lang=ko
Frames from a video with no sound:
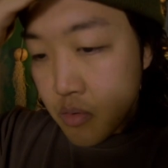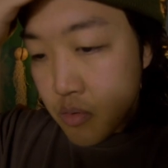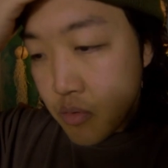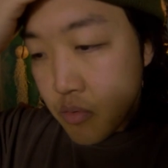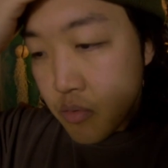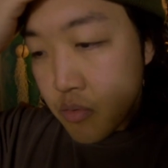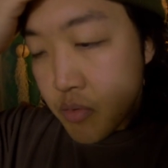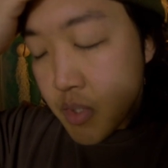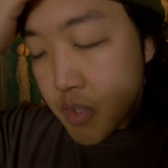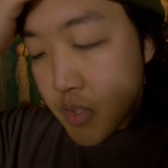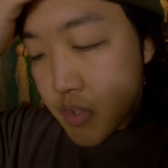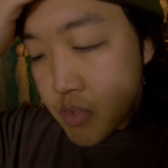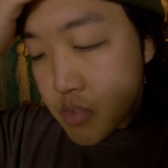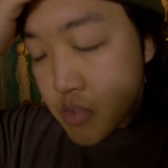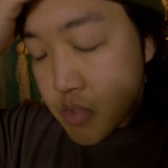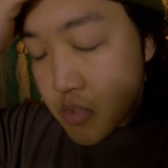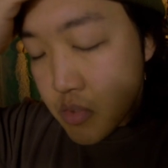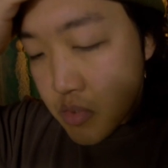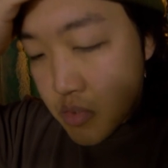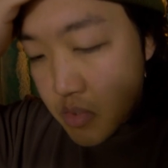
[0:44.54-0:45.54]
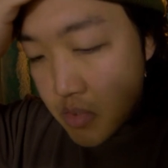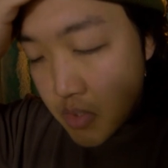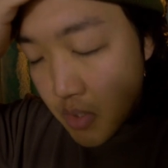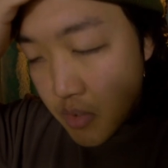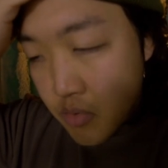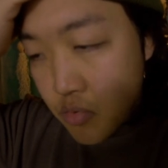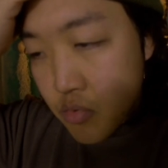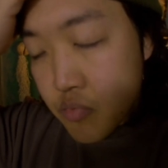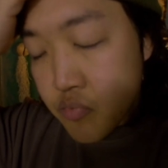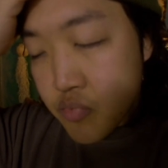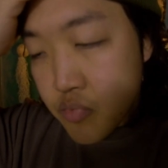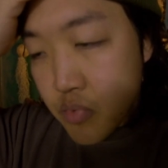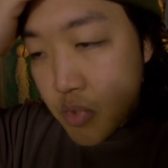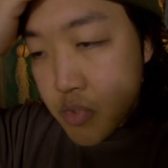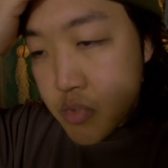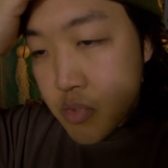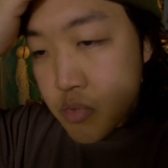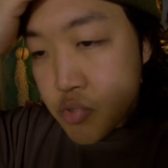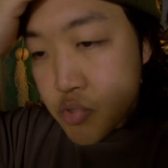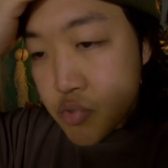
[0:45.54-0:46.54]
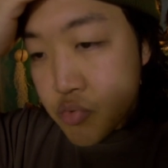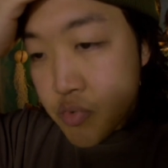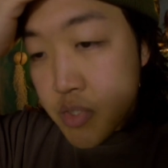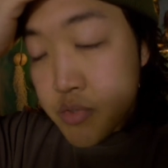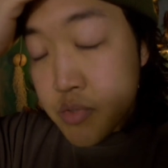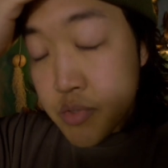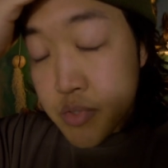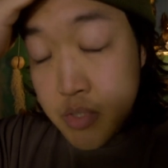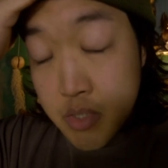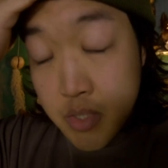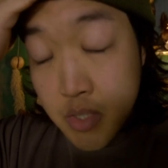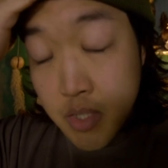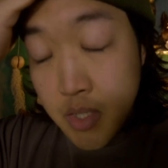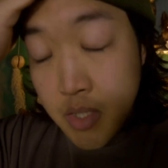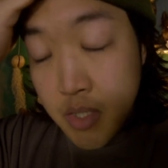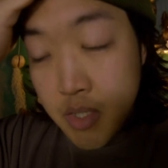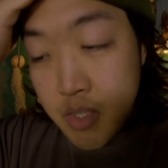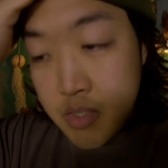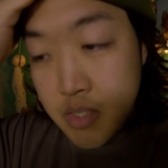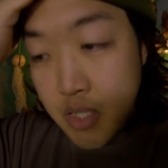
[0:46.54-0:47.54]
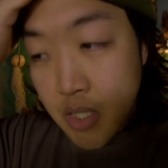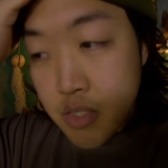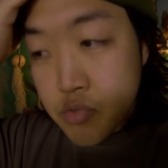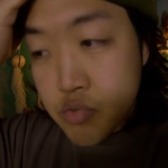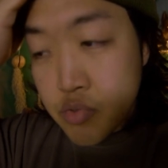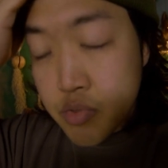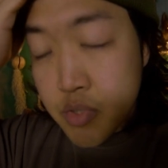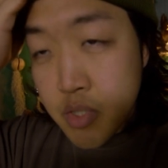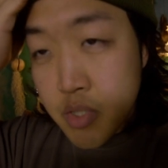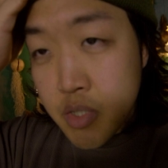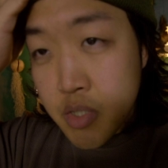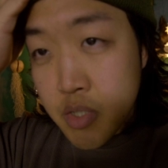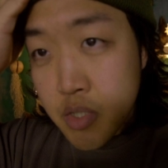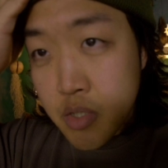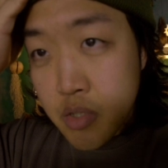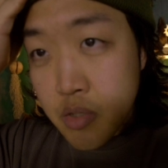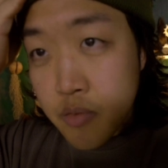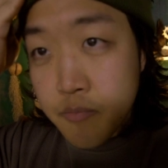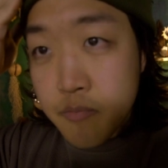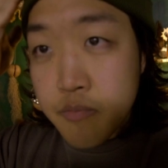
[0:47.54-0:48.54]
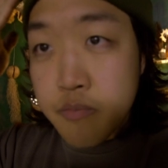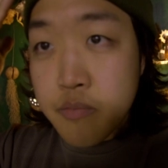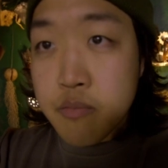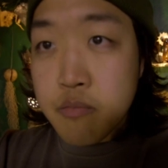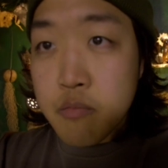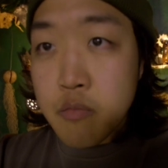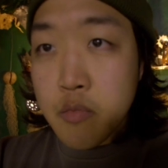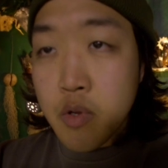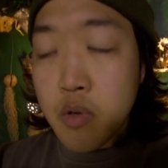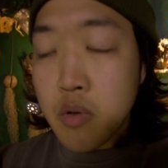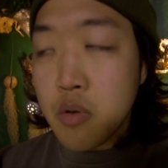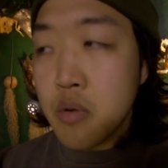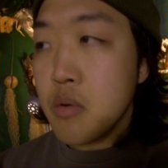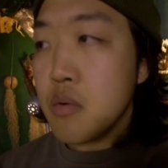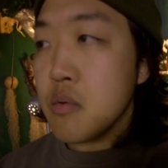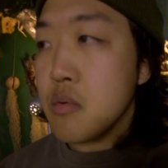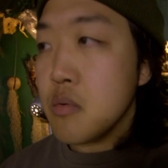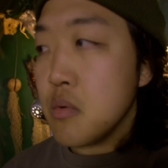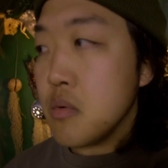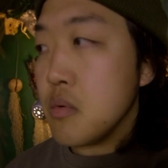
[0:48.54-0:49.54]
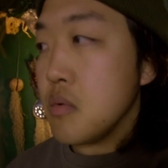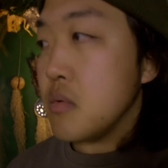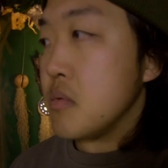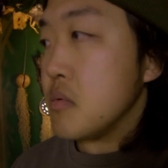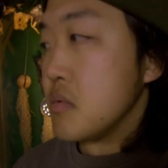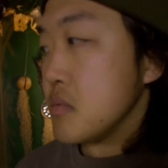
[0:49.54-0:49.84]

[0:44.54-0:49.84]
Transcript: 우리가 진짜로 무엇을 추구할 수 있을까 단순히 어